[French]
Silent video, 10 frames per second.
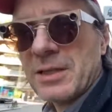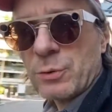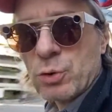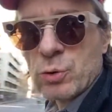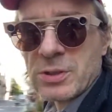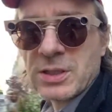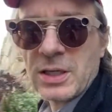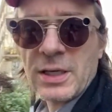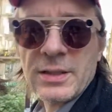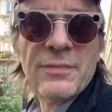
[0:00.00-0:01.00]
quelque chose
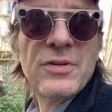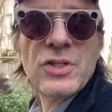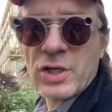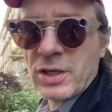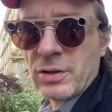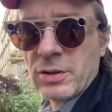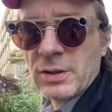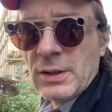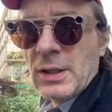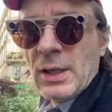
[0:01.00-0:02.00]
qui est affiché.
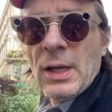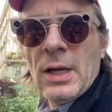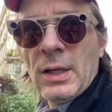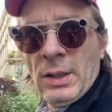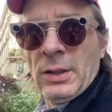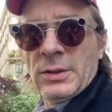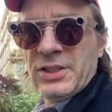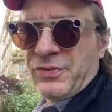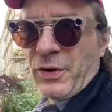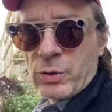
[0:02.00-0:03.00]

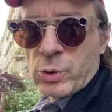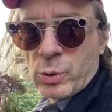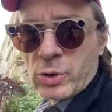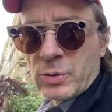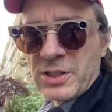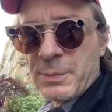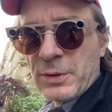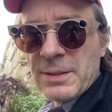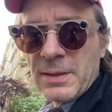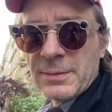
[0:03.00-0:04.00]
différentes sources sont
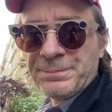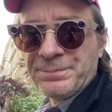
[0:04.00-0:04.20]
disponibles.